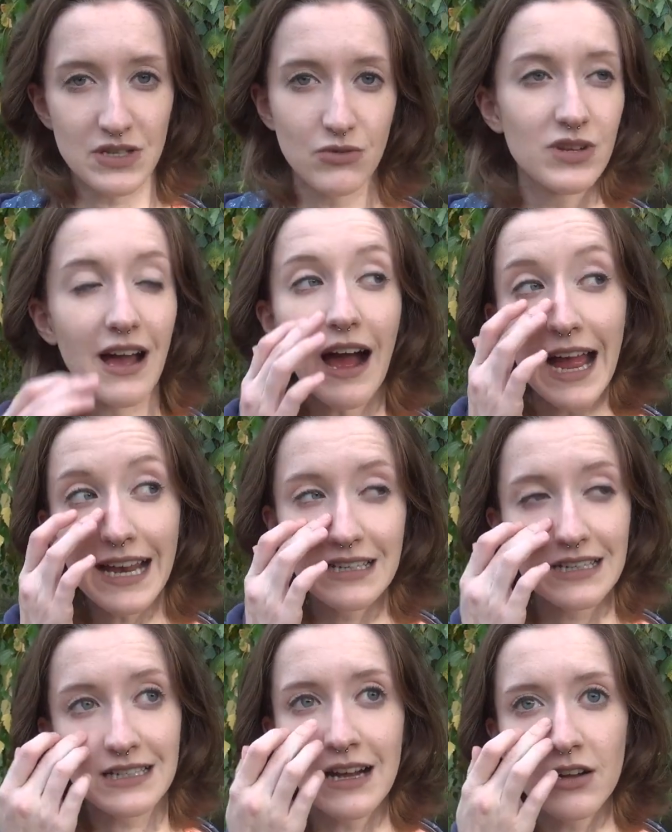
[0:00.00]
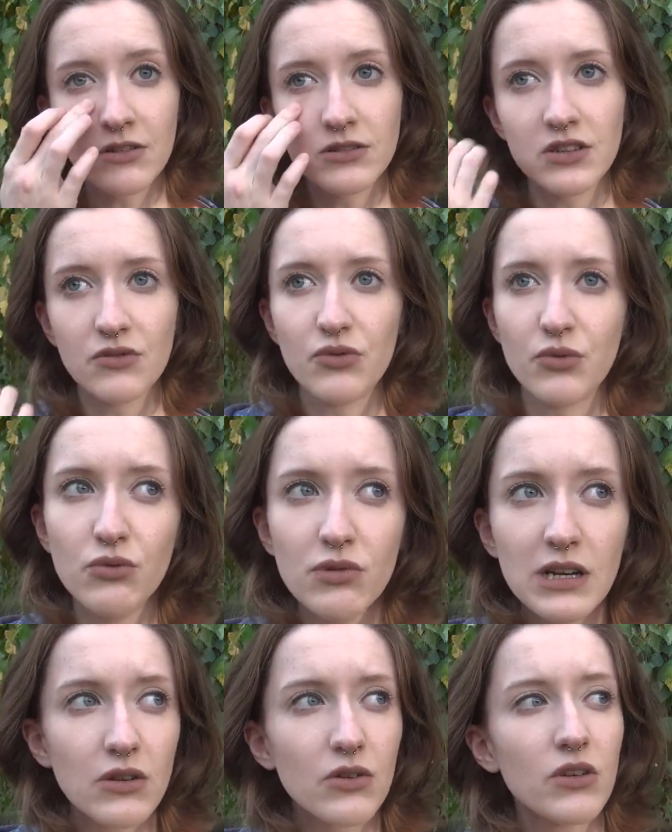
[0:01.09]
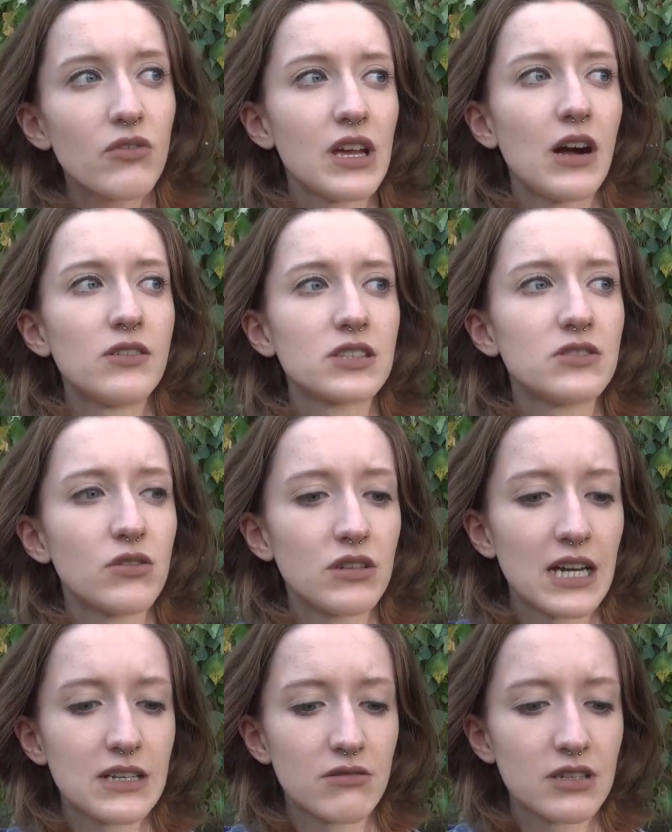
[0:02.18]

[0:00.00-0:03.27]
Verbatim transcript: so ihre eigenen Gedanken und Gefühle irgendwie ausgedrückt hat.